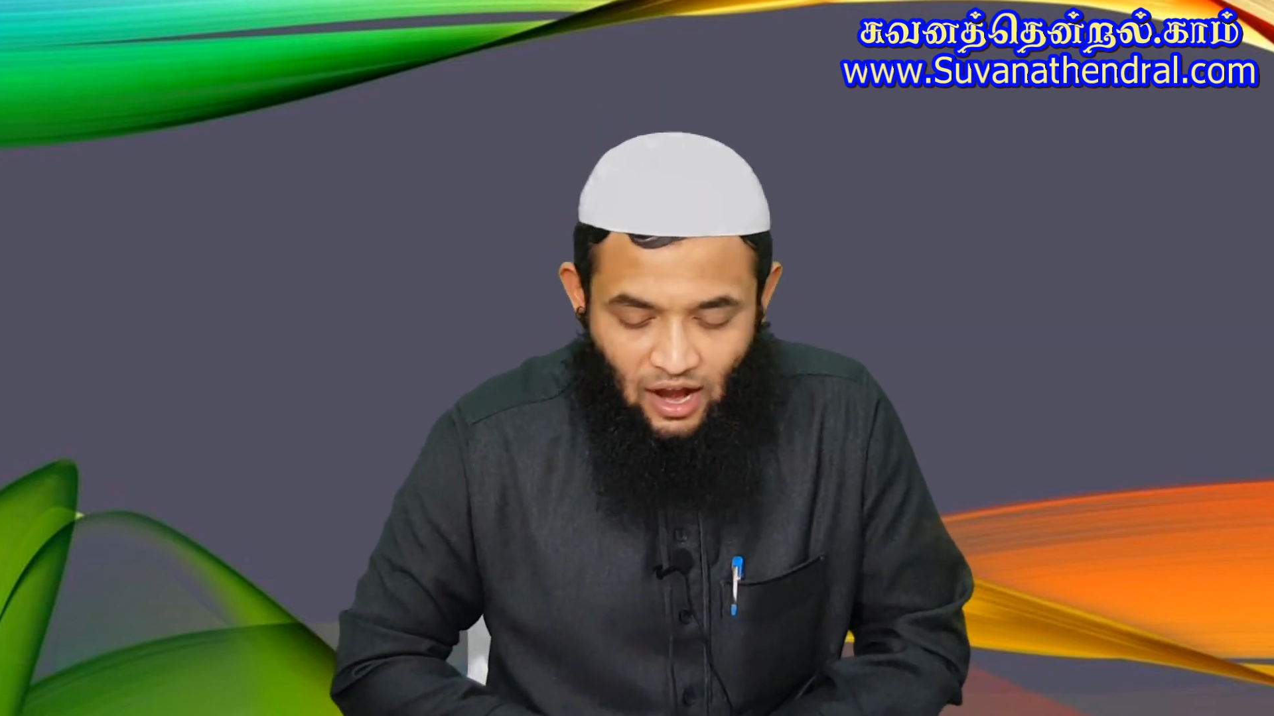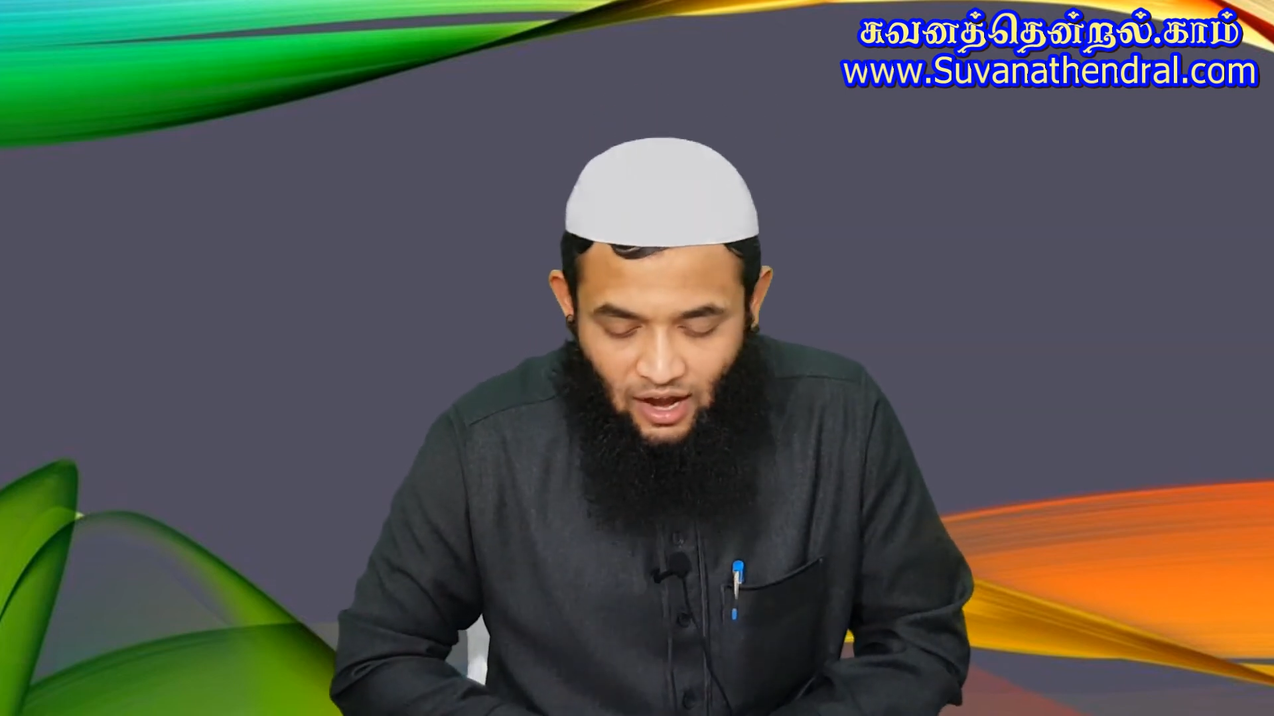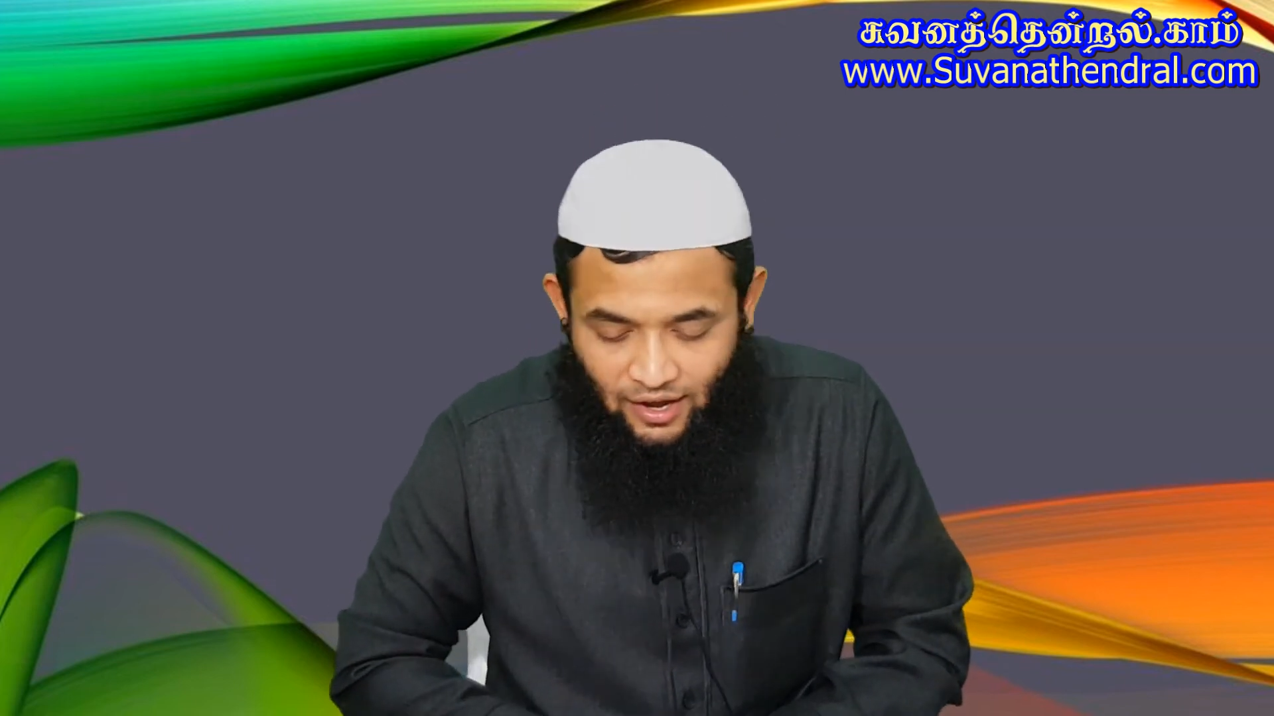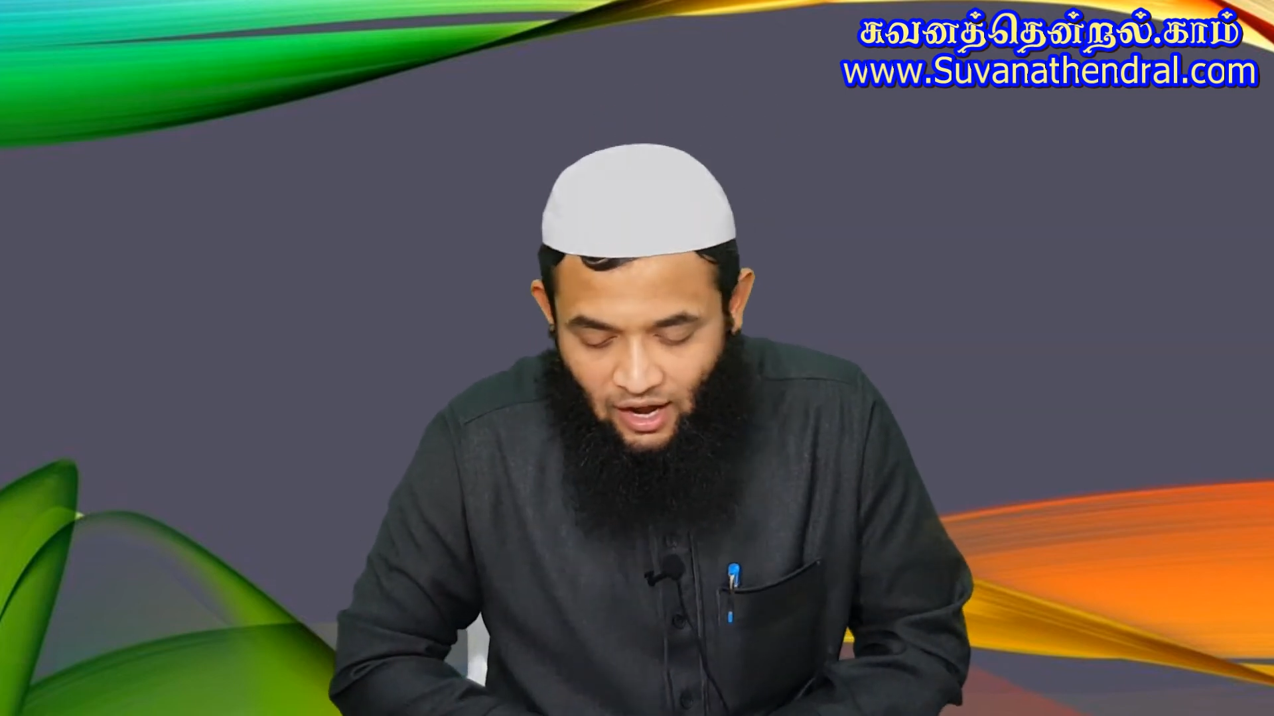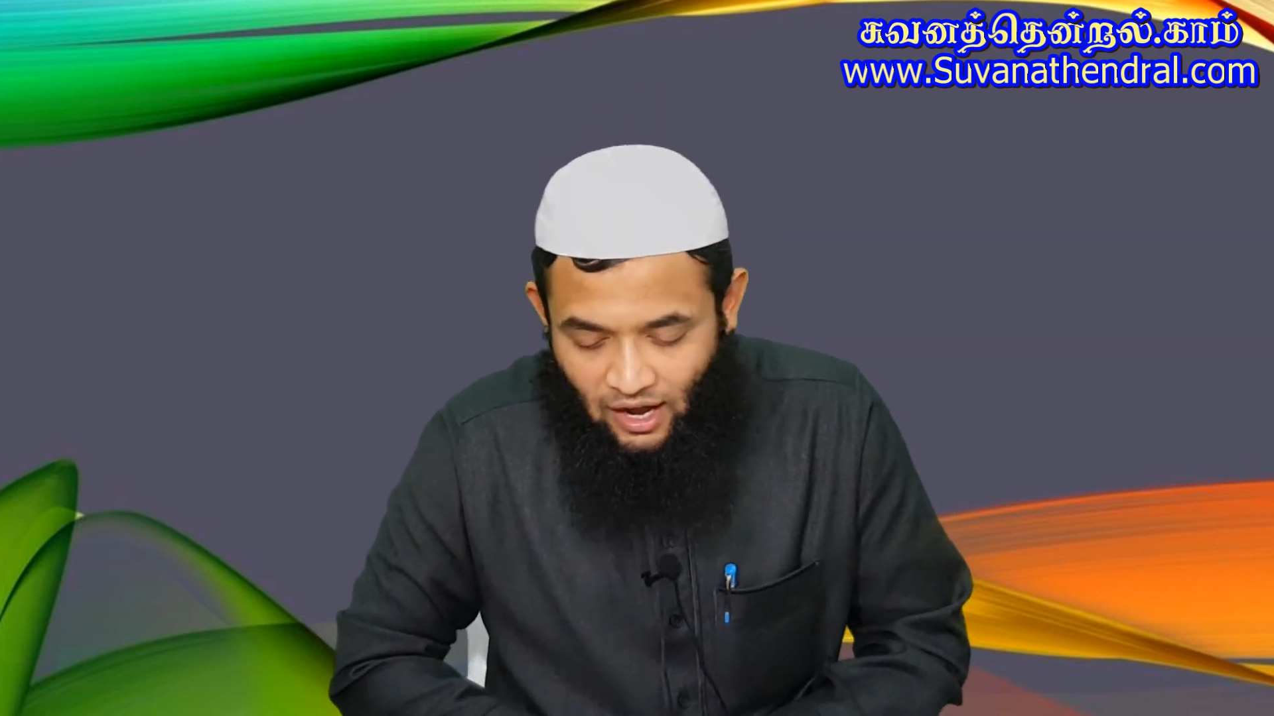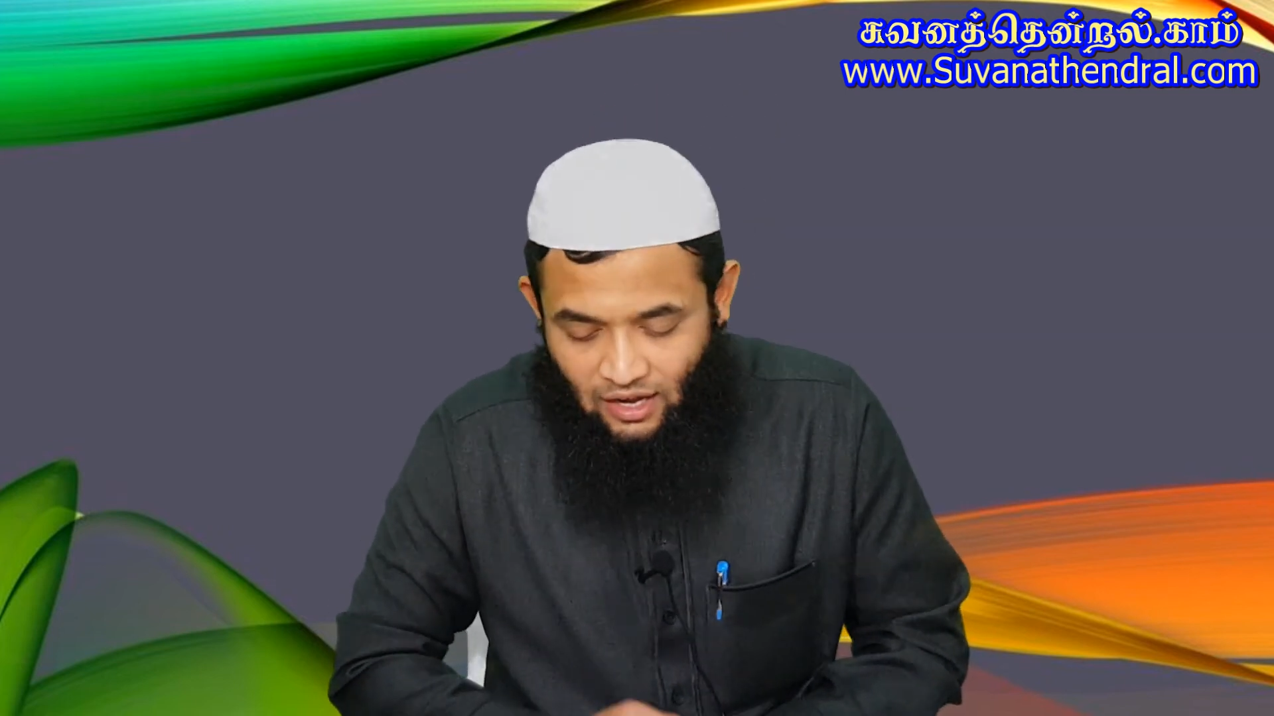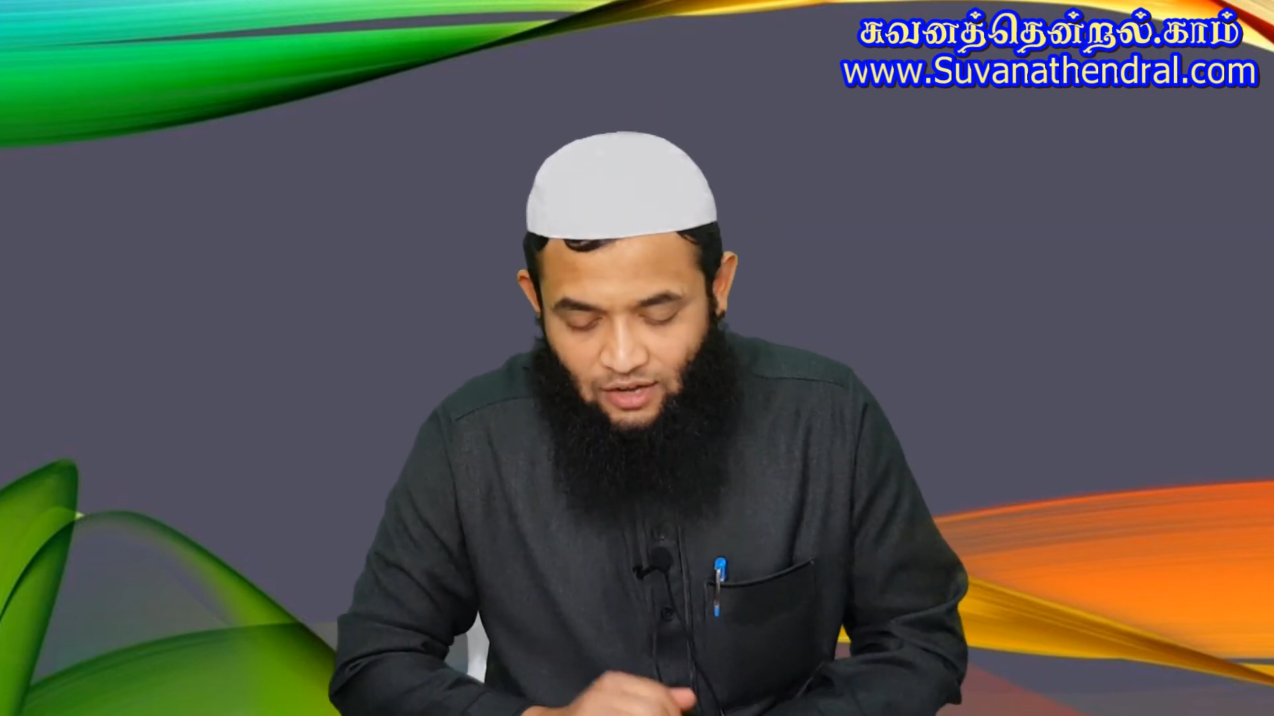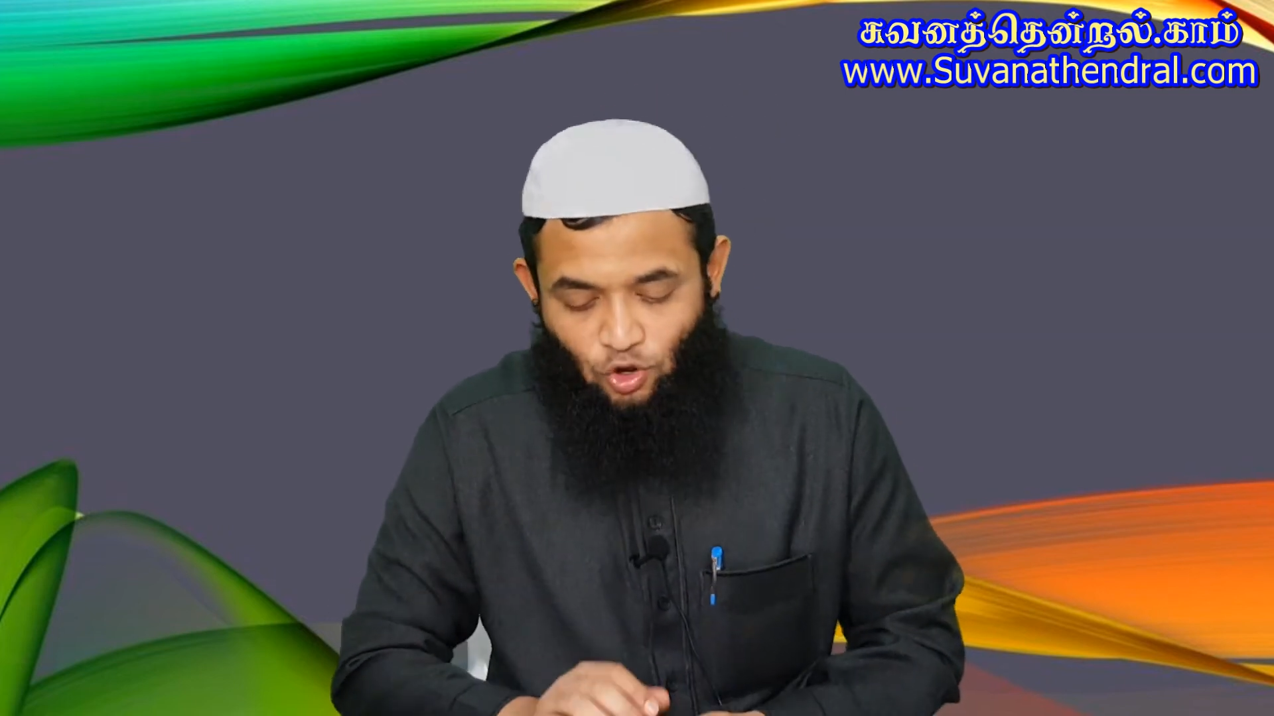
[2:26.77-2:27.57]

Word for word: ஆனால்